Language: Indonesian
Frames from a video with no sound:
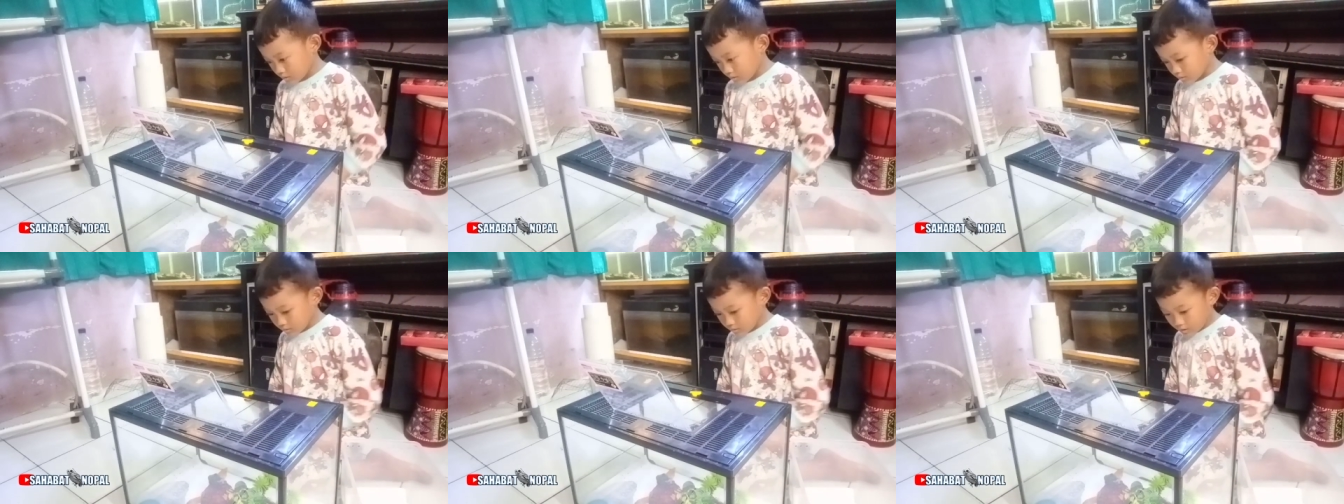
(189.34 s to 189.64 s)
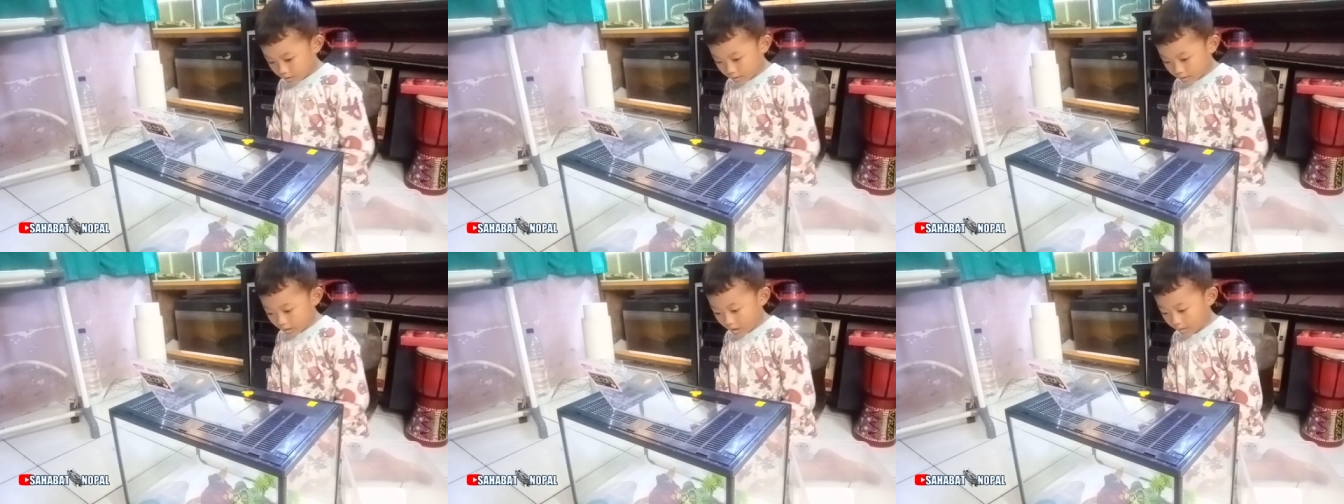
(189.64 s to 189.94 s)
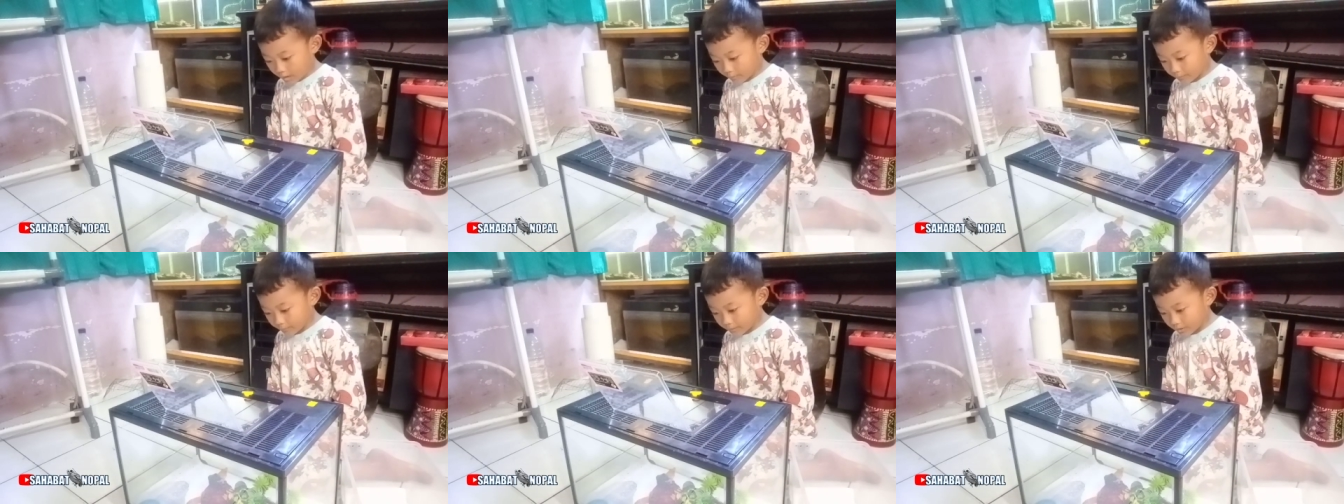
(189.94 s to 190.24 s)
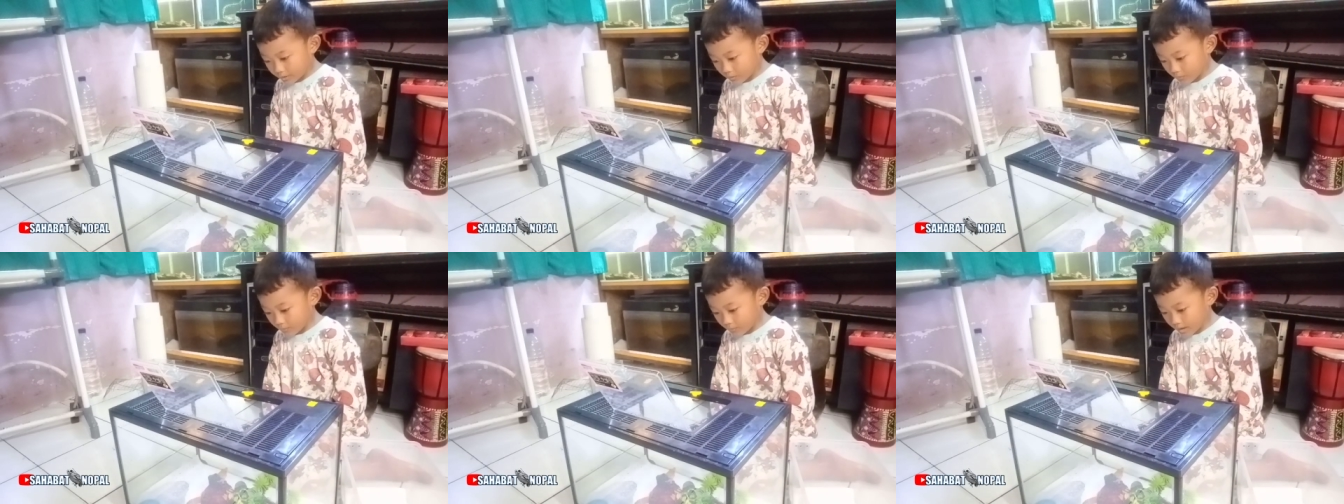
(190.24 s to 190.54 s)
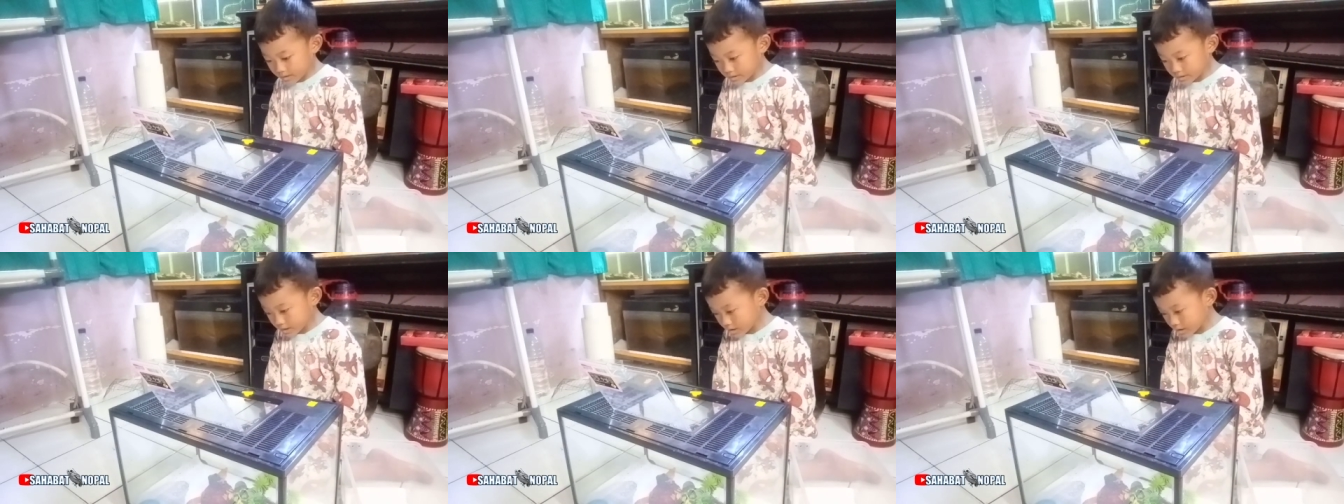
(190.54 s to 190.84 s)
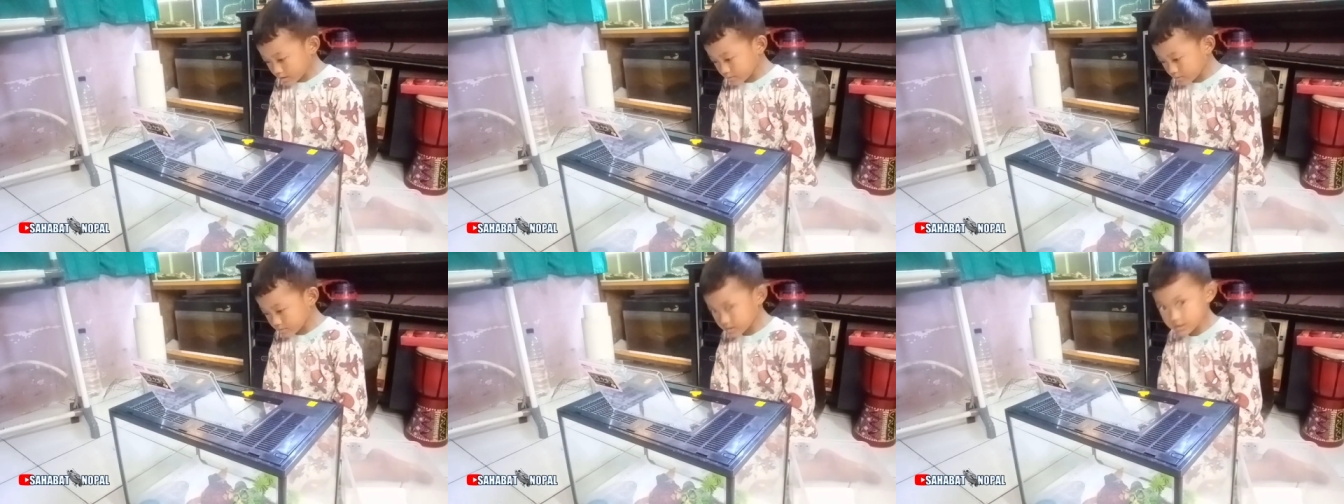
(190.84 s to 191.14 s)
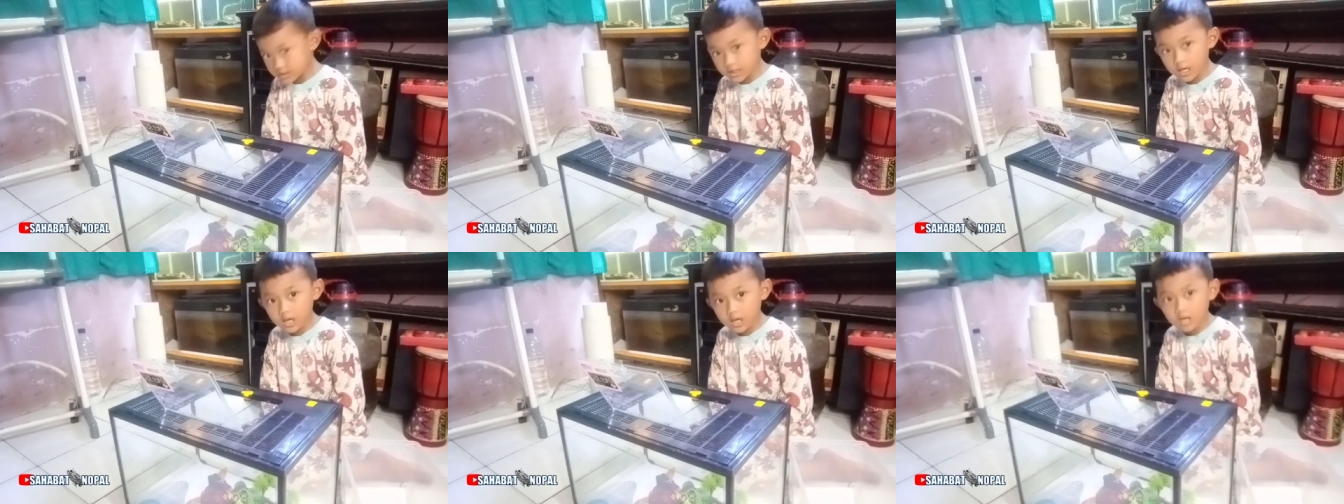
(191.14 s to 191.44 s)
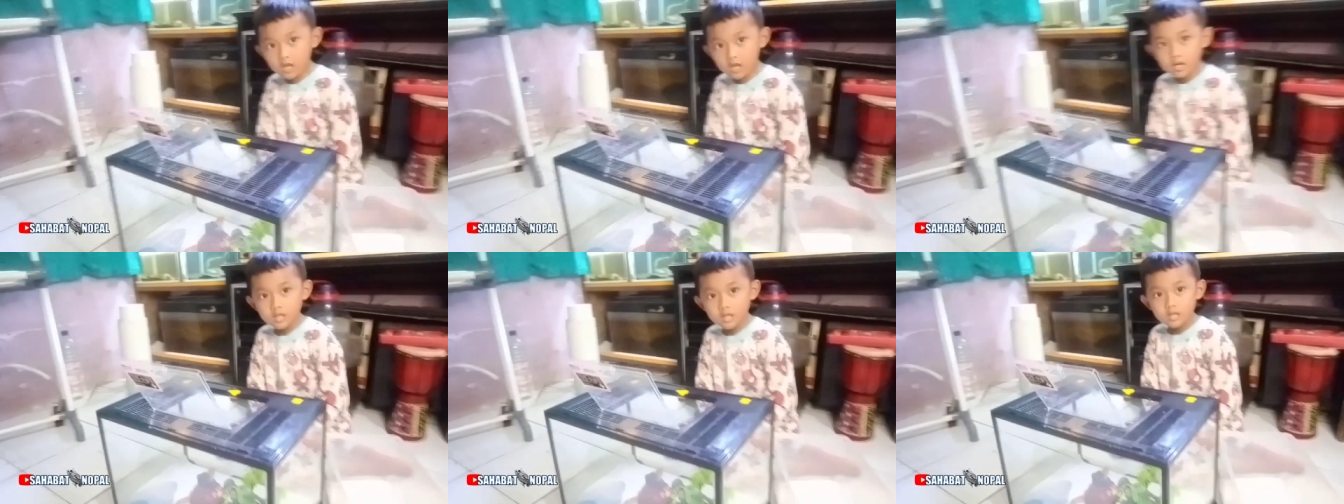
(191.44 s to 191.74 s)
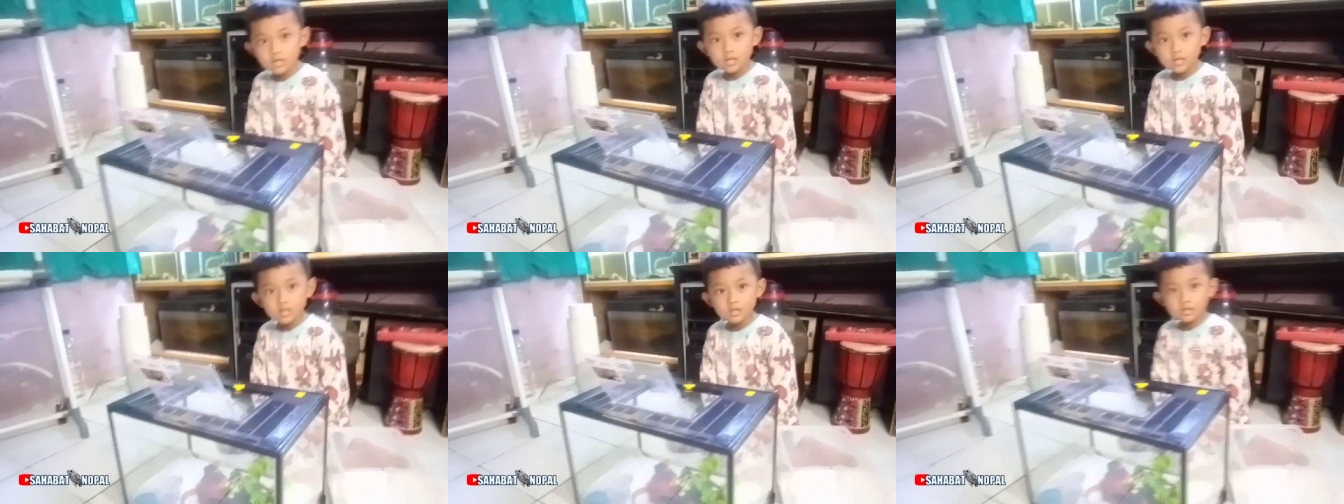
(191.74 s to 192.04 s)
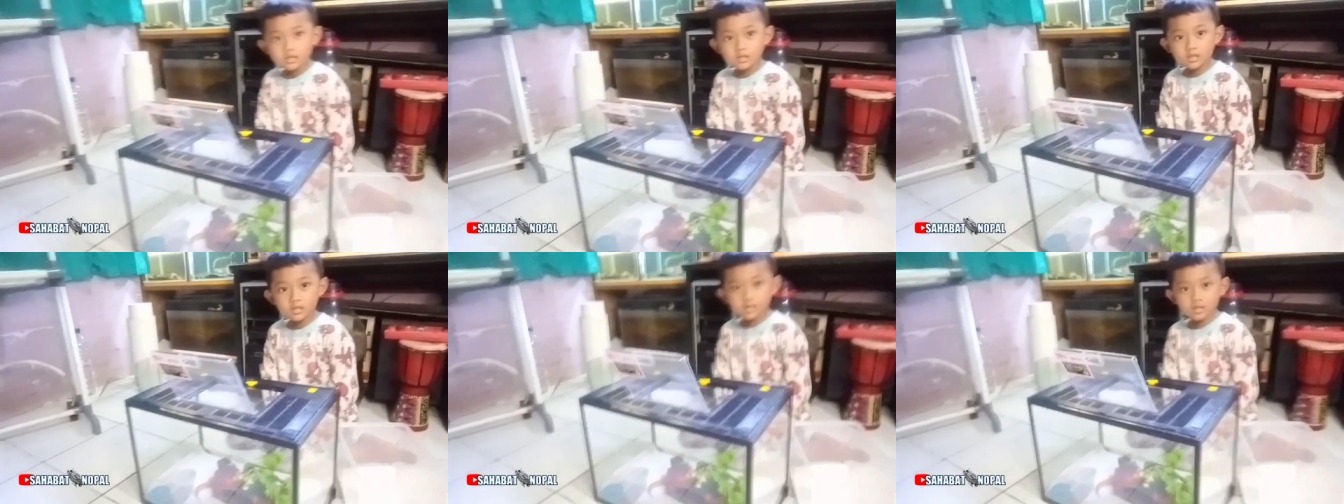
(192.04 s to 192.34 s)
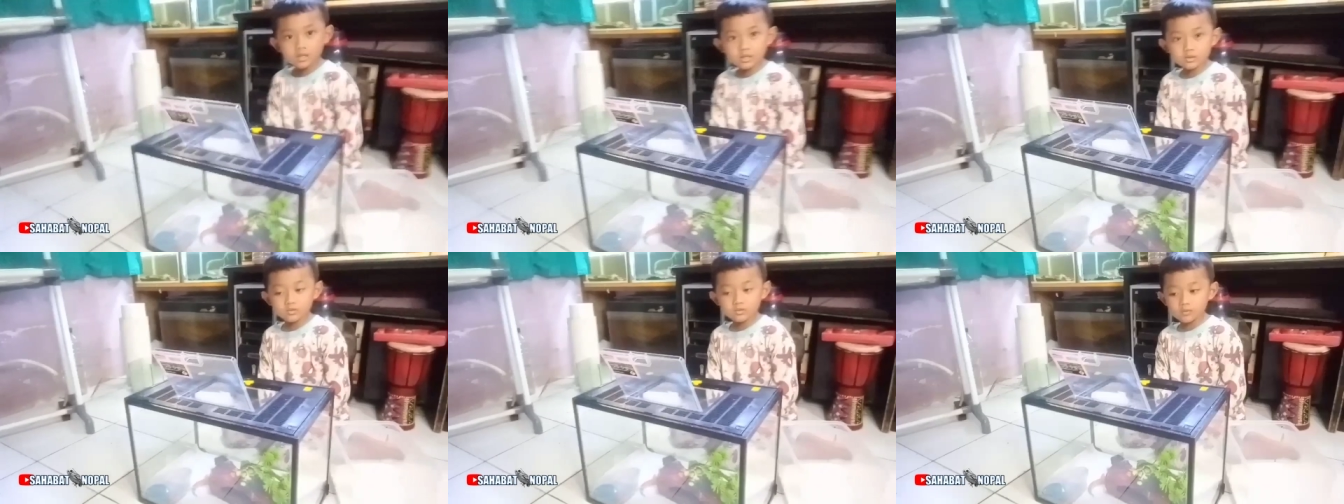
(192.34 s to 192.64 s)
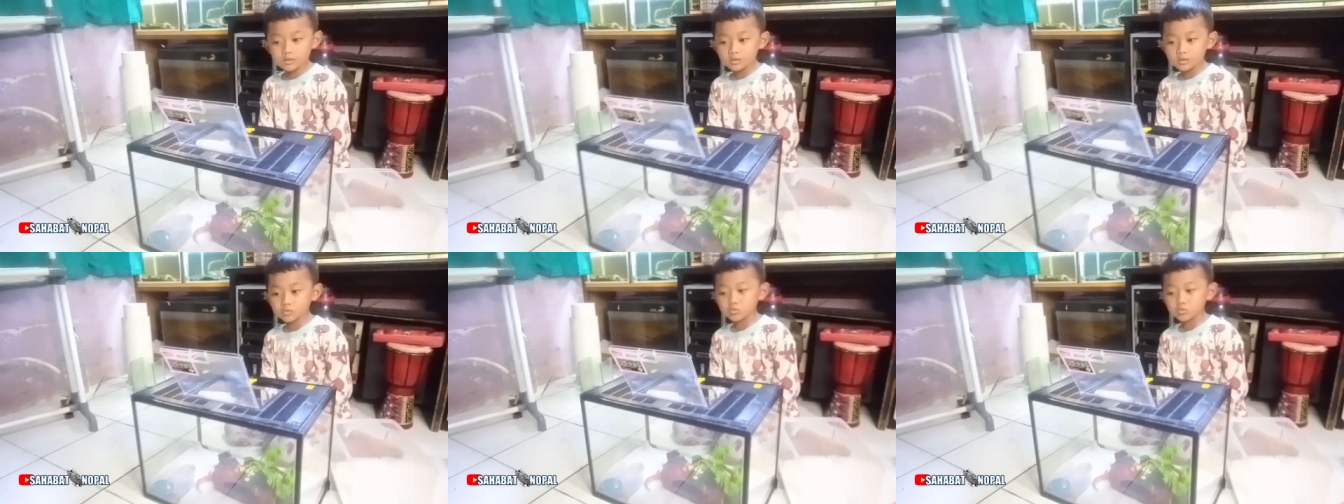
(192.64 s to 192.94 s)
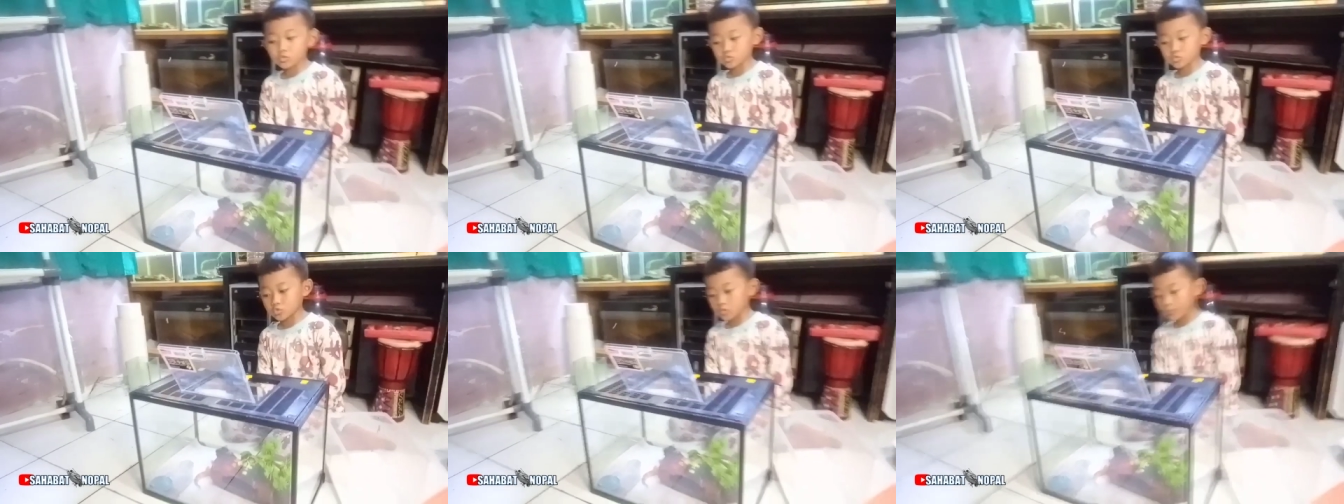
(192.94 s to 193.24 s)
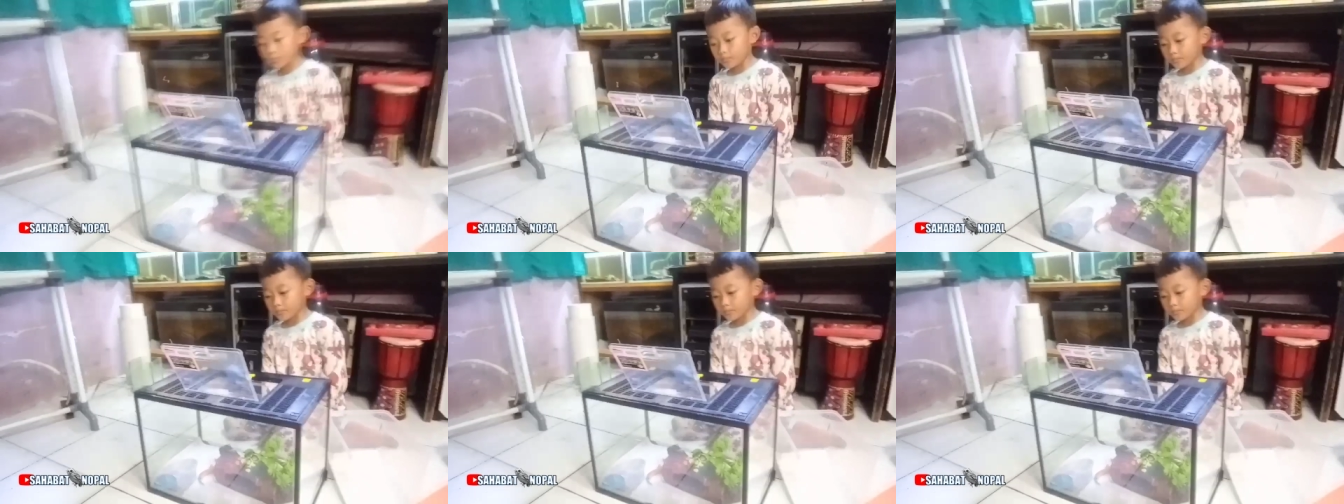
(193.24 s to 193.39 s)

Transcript: Dan air minumannya bisa diituin tutup